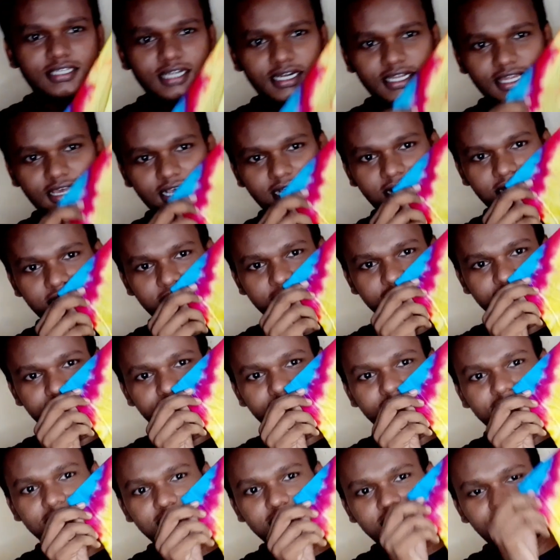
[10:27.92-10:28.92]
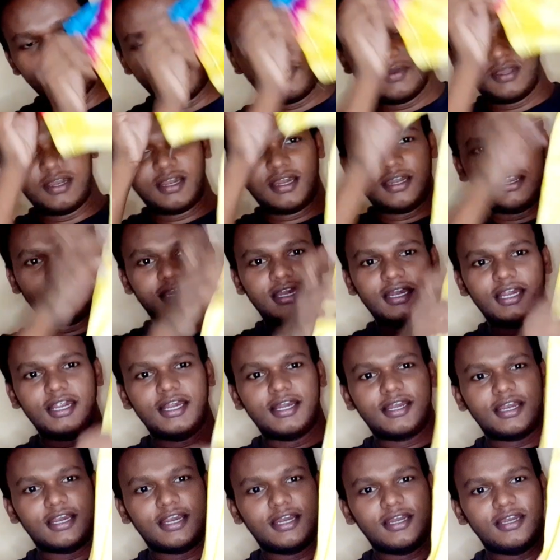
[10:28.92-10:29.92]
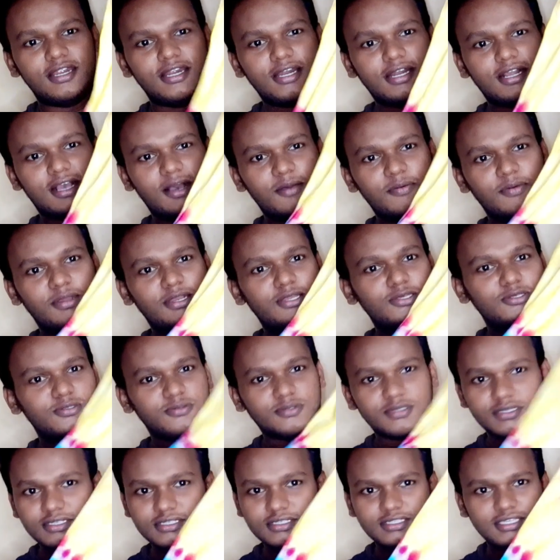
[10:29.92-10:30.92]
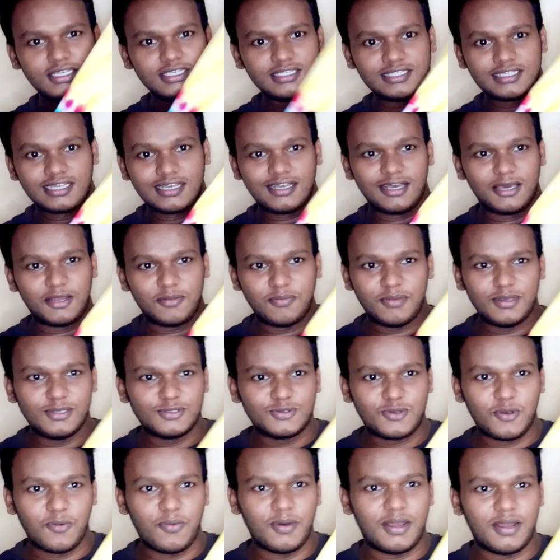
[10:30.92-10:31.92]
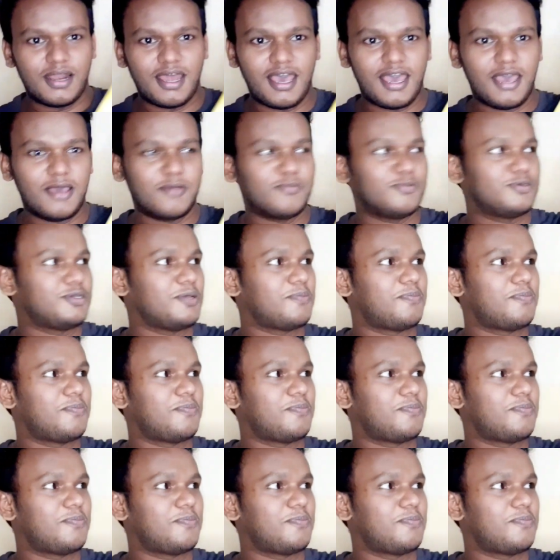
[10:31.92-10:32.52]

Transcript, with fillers: शर्ट देखा था सिक्स सेवन हंड्रेड एट हंड्रेड का मैंने जस्ट घर में इसको बनाया है मुझे